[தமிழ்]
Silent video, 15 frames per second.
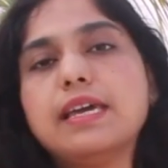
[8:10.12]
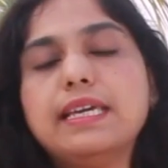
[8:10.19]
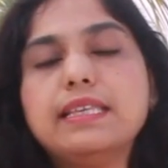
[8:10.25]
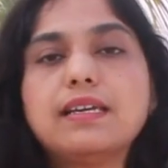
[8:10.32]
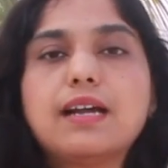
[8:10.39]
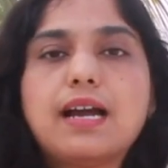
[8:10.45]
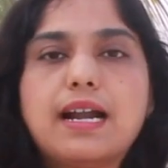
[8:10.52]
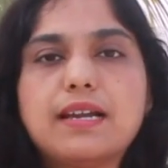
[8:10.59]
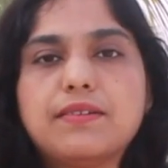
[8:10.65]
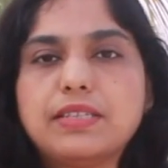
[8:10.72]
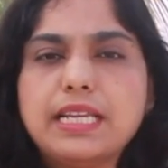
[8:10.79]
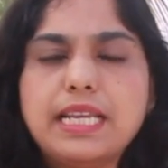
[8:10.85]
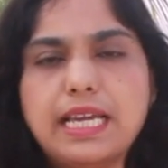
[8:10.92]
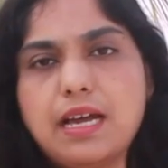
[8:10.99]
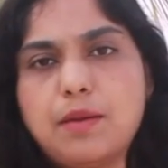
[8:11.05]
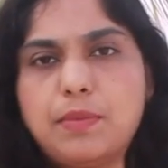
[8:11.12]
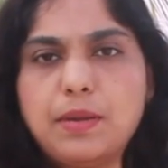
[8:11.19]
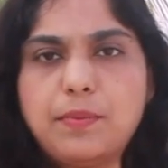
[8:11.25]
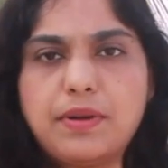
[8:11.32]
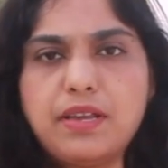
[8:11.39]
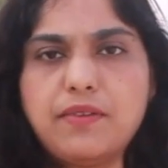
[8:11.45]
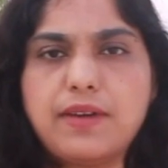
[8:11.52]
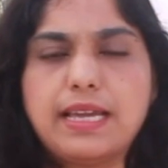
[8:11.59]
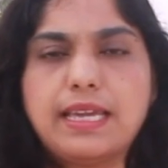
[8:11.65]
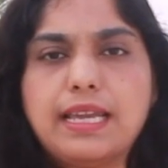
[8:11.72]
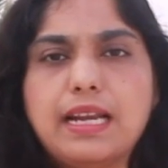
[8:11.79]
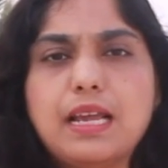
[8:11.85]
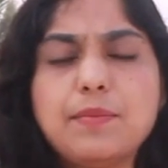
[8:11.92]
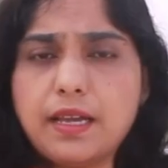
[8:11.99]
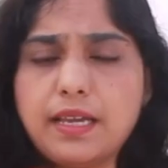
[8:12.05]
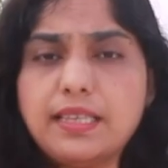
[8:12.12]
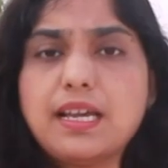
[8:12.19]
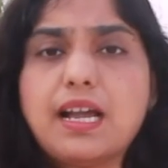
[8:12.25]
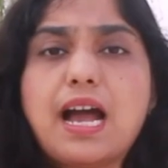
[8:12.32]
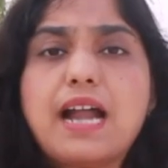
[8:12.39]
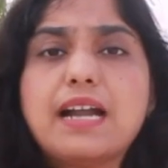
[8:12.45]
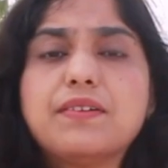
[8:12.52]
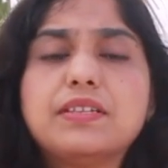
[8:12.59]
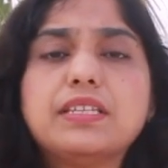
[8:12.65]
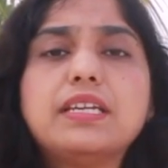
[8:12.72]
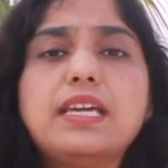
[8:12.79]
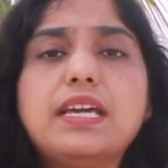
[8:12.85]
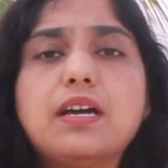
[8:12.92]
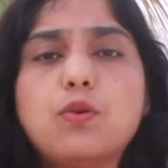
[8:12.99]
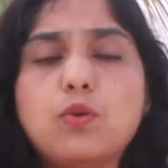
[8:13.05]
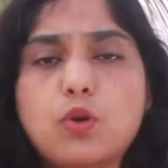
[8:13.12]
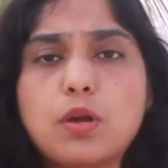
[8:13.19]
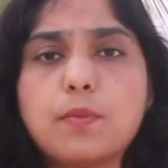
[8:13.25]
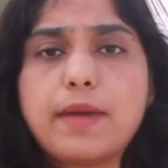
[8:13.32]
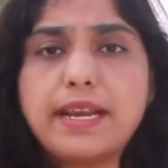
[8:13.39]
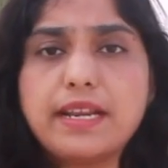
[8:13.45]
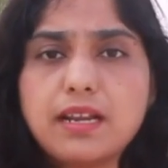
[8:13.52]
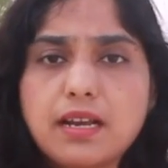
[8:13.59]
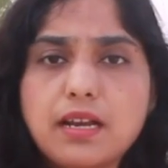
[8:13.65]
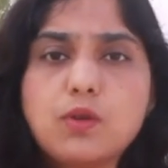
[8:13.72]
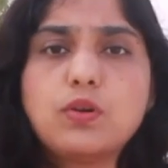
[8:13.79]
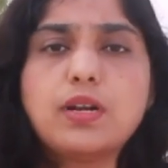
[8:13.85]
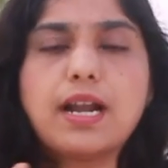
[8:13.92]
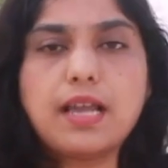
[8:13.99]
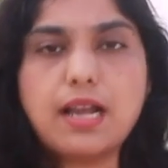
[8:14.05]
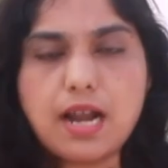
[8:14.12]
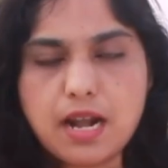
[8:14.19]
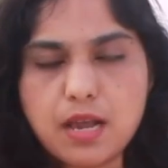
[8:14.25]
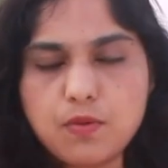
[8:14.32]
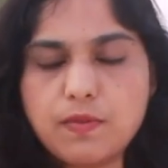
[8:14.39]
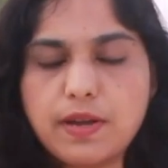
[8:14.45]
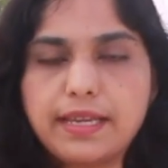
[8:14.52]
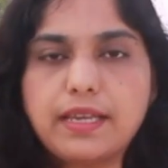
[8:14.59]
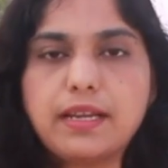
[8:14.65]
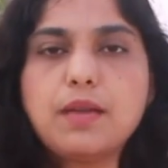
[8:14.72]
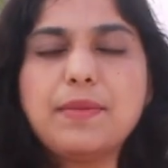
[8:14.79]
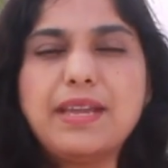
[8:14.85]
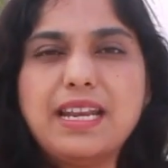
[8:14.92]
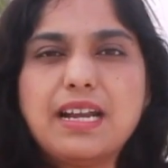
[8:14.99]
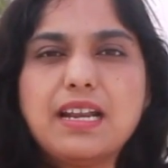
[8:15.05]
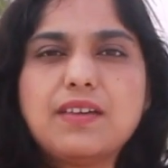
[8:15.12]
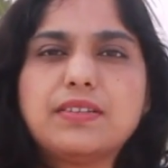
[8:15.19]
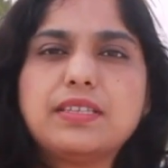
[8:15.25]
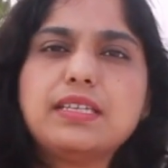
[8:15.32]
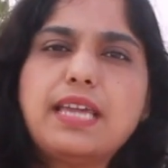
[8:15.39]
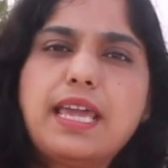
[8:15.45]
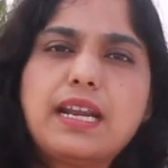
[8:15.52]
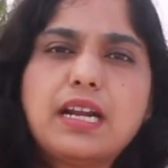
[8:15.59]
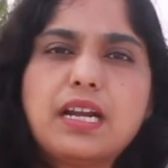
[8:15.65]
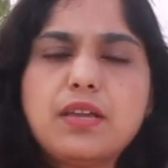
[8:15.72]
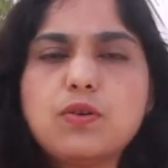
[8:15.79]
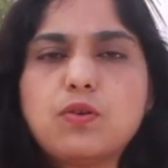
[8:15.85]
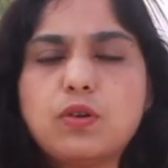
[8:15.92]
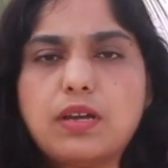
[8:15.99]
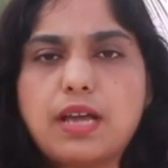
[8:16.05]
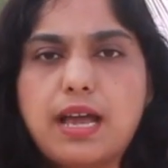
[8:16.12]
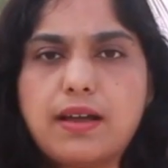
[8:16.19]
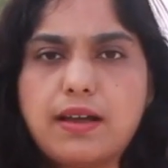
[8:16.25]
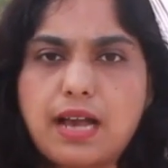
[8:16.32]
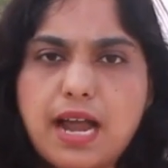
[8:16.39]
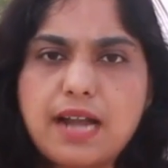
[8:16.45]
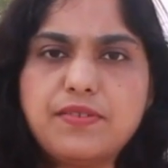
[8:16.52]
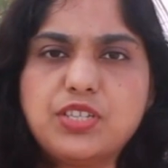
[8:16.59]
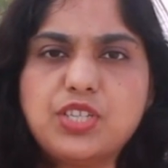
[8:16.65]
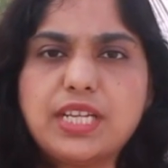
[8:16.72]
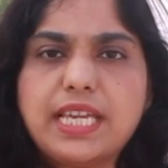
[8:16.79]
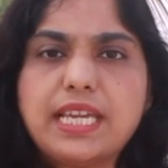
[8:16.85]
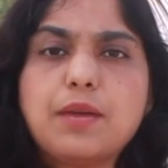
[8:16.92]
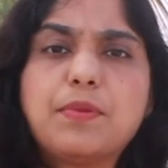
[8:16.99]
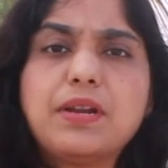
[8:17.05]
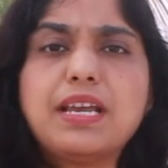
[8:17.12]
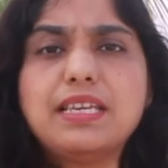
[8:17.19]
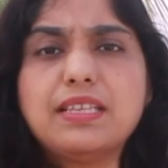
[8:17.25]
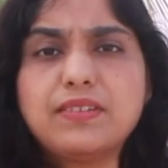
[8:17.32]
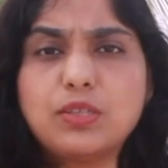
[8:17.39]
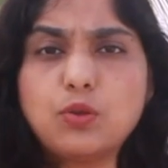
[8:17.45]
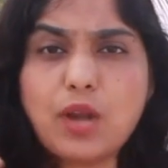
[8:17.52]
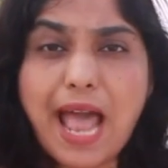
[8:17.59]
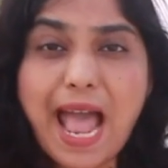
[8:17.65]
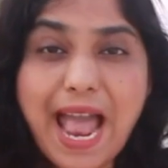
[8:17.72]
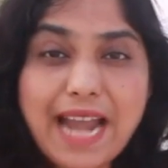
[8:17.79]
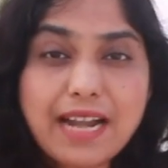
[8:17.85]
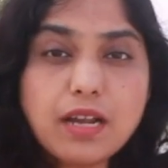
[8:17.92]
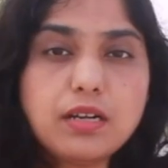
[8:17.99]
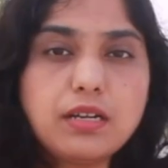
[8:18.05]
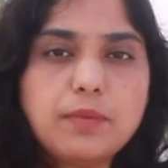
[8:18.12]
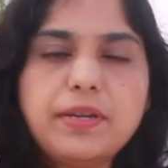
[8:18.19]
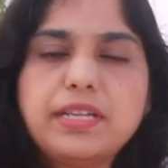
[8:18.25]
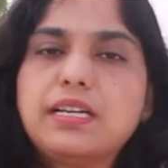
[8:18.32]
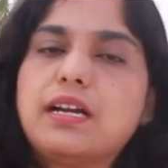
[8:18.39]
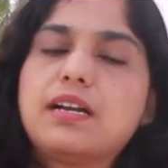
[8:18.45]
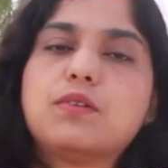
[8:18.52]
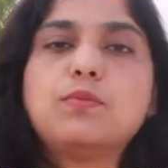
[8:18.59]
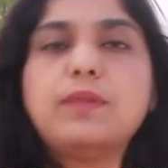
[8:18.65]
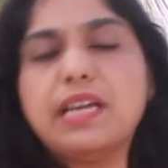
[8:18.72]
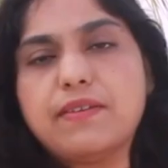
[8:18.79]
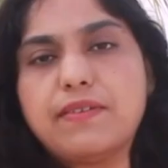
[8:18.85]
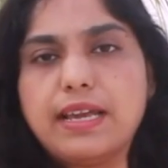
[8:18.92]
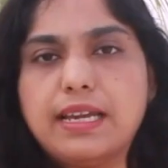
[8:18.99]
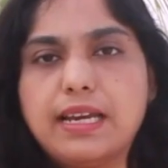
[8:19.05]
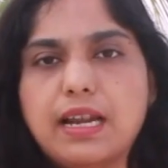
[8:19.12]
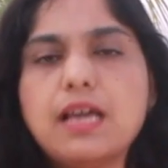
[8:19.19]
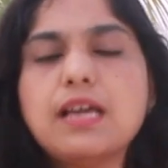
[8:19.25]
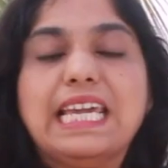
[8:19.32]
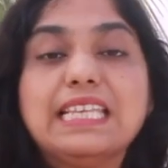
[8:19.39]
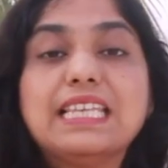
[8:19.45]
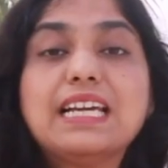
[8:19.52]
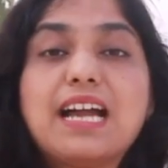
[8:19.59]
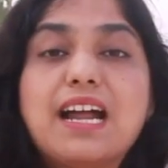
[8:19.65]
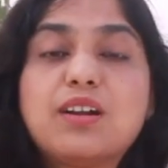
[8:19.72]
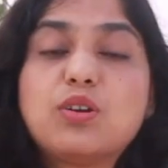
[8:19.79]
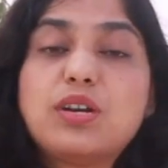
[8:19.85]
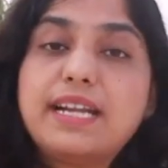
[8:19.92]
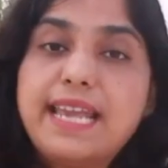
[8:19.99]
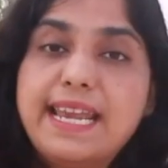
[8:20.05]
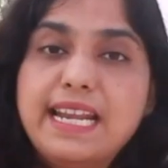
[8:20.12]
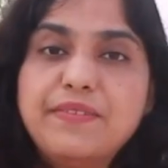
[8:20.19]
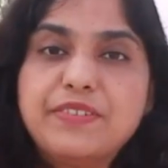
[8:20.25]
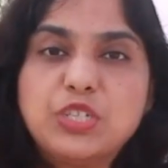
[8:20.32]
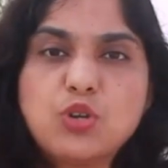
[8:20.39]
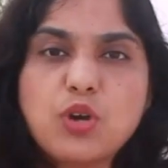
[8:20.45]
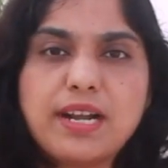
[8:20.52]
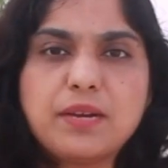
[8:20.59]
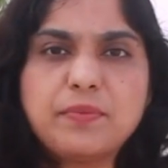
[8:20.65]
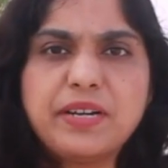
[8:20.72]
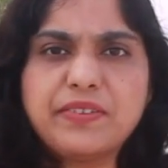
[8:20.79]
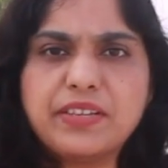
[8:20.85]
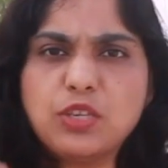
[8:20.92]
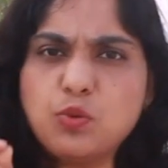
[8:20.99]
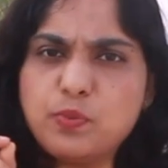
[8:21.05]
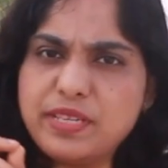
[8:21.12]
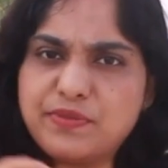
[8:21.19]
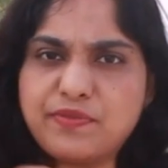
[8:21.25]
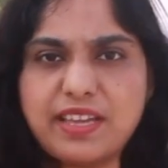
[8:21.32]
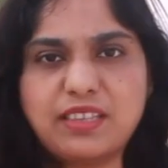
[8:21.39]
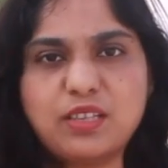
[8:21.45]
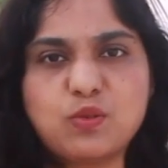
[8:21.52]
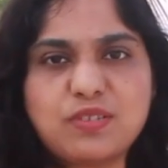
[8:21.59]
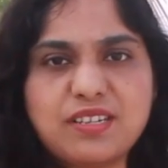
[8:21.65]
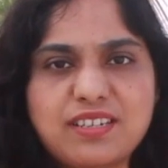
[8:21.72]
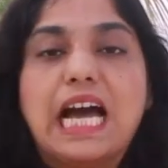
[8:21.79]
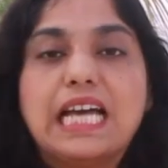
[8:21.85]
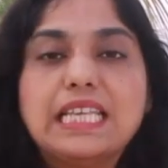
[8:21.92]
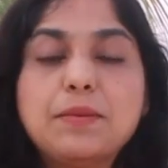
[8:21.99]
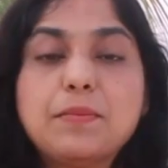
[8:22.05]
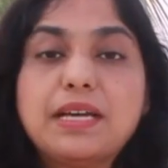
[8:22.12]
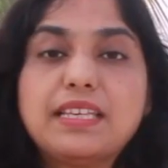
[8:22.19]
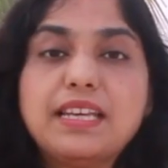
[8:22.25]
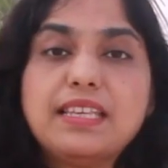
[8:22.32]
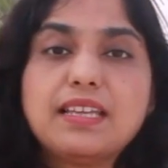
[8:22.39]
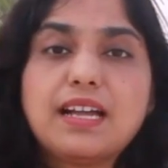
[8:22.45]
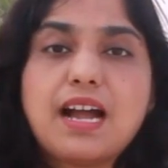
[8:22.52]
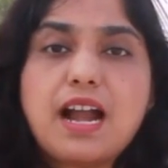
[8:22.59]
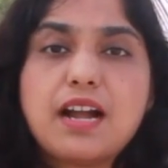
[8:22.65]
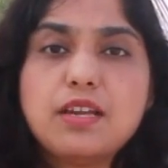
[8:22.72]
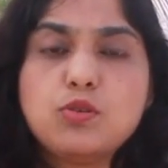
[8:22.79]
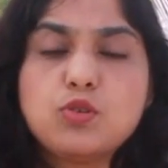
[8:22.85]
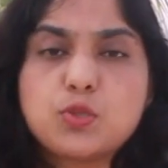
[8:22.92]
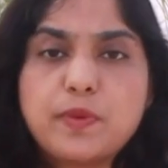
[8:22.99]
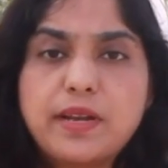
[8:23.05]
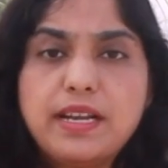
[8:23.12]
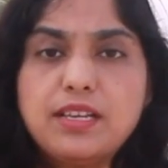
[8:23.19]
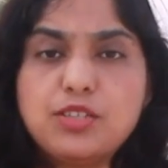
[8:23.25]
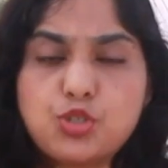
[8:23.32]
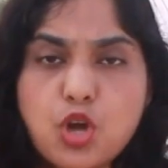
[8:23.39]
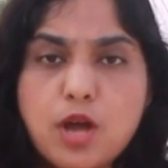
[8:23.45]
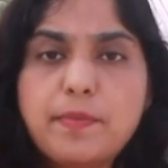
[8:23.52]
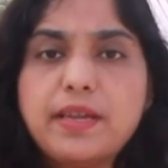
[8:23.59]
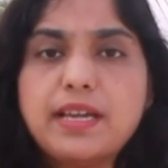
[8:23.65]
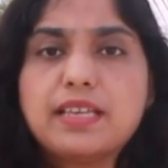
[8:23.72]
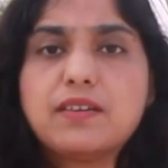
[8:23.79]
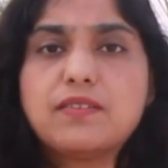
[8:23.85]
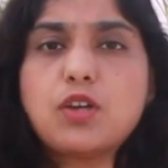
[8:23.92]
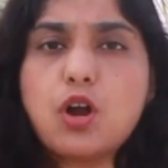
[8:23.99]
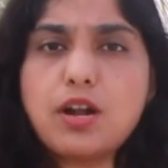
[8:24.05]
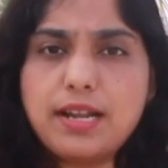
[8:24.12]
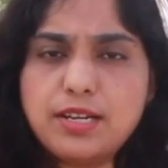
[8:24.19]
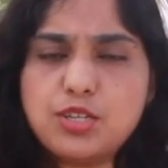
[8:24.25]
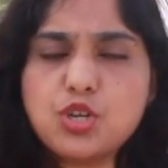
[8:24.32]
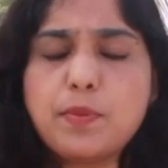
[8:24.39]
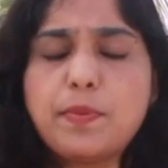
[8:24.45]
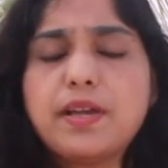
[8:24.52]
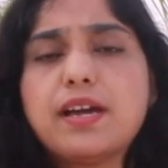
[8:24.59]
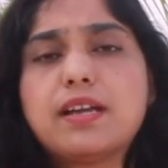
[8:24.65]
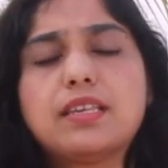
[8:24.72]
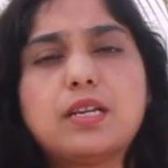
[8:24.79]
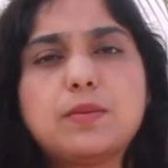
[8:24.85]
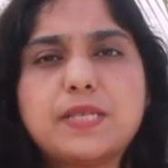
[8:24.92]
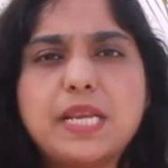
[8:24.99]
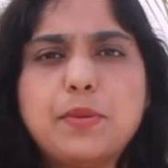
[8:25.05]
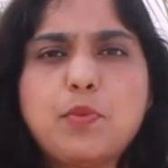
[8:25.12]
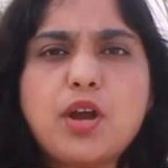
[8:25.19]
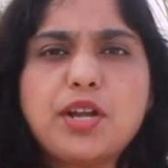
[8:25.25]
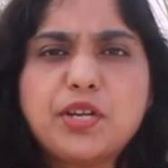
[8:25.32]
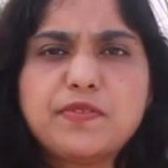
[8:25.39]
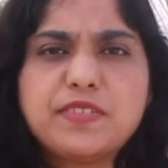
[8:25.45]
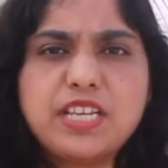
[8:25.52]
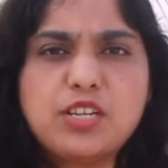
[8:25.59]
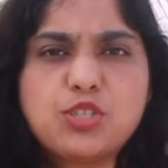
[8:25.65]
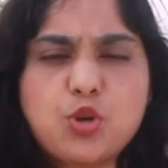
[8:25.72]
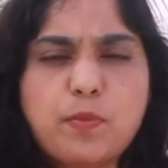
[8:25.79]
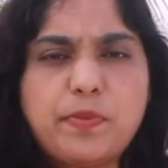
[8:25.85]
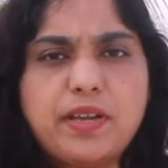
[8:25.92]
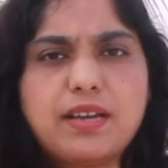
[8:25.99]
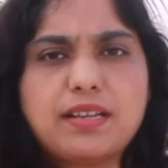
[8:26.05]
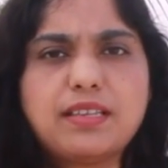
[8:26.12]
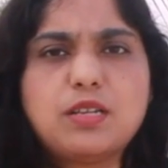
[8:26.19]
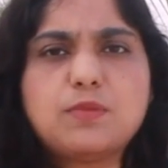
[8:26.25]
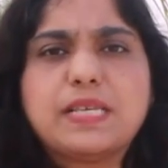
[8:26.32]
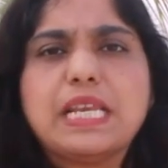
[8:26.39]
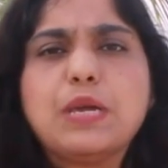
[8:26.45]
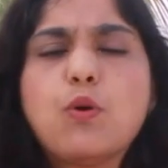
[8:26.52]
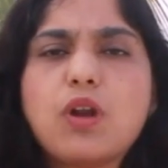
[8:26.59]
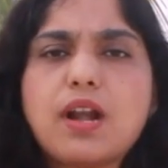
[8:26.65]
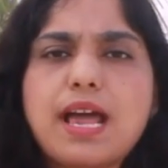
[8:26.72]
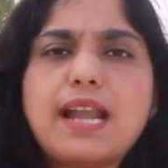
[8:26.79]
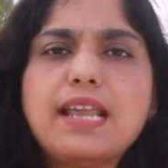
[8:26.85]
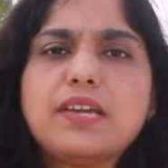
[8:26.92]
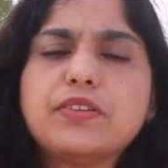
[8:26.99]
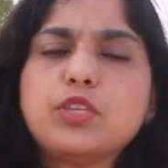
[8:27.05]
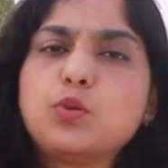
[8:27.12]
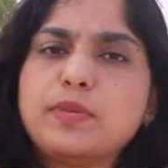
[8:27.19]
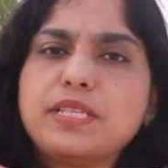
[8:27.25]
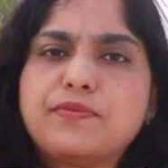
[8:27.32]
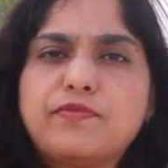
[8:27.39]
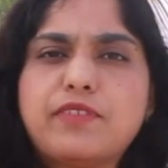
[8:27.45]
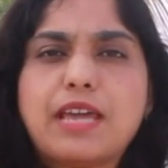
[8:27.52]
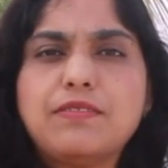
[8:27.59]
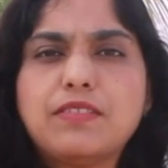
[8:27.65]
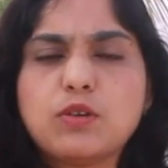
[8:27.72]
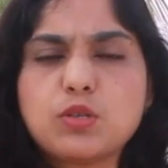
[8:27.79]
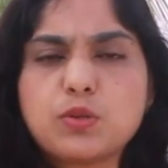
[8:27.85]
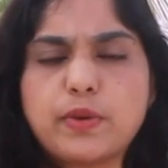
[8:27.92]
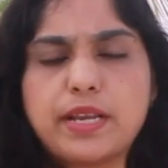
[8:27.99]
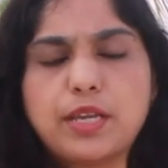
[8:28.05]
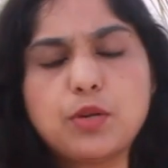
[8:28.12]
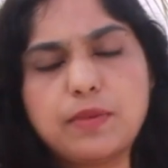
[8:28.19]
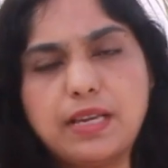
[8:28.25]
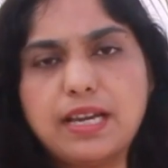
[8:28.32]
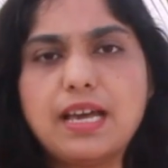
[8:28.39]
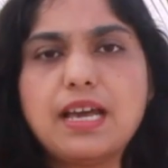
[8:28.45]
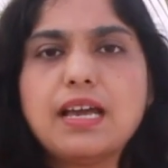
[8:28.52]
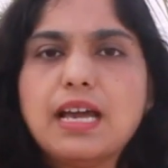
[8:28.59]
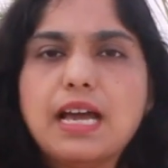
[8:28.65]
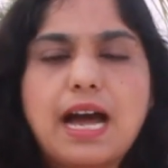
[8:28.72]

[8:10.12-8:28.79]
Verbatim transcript: இந்த கார்டை வந்து நீங்கள் அப்ளை பண்ணி வாங்கிக்கலாம் இந்த கார்டை வந்து நீங்கள் உங்களோட மைனர் அக்கௌண்ட்கான கார்டாகவும் வாங்கிக்கலாம் இல்லைனா வந்து ஏற்கனவே ஒரு கார்டு வச்சிருக்கீங்க அப்படின்னா இதை வந்து ஒரு ஆட் ஆன் டெபிட் கார்டாகவும் நீங்கள் வாங்கிக்கலாம் இந்த கார்டோட டெய்லி வித்ரா லிமிட் வந்து ருபீஸ் ஃபைவ் தௌசண்ட் அதே மாதிரி இந்த கார்டை யூஸ் பண்ணி ஷாப்பிங் அதாவது ஆன்லைன் ஷாப்பிங்காக இருந்தாலும் சரி பாயிண்ட் ஆஃப் சேல் ஷாப்பிங்காக இருந்தாலும் சரி ஒரு நாளைக்கு வந்து ருபீஸ் ஃபைவ் தௌசண்ட் வரைக்கும் நீங்கள்